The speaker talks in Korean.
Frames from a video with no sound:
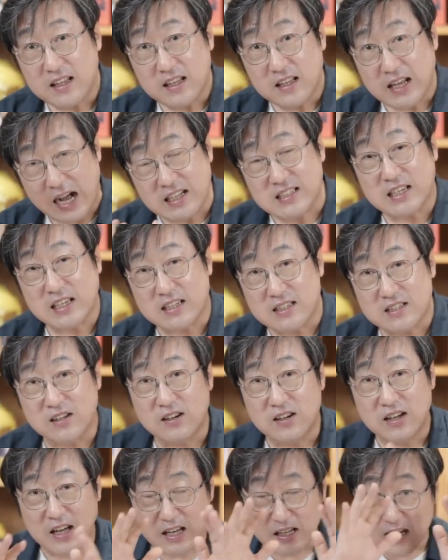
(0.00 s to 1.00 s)

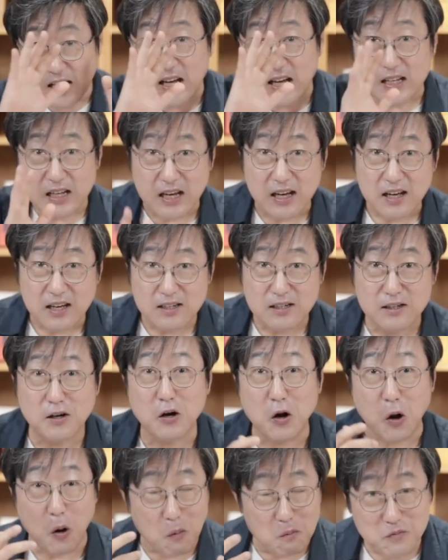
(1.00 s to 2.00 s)
각자성 하나하나,
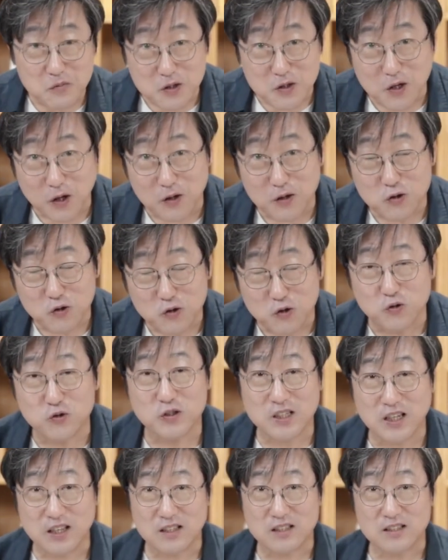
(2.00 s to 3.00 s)
그걸 엄청
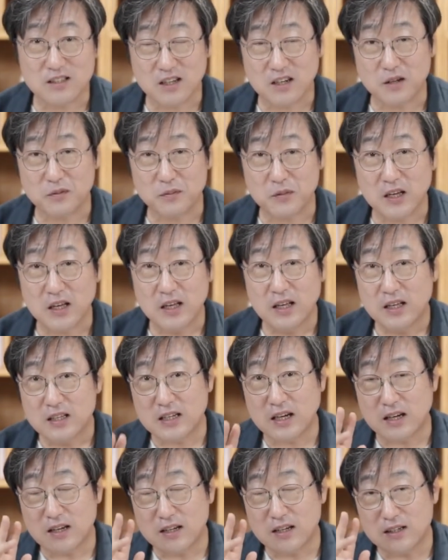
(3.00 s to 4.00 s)
중시하는 사람이에요.
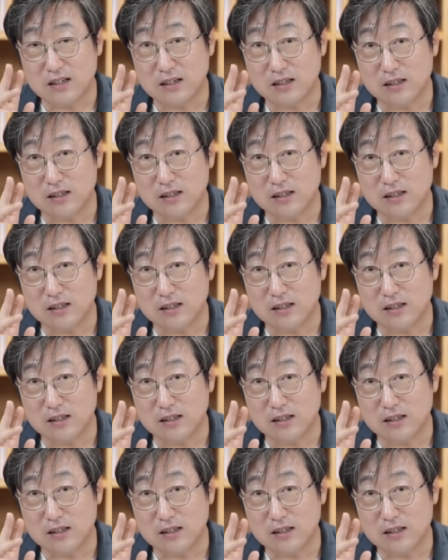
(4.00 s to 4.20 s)
자, 그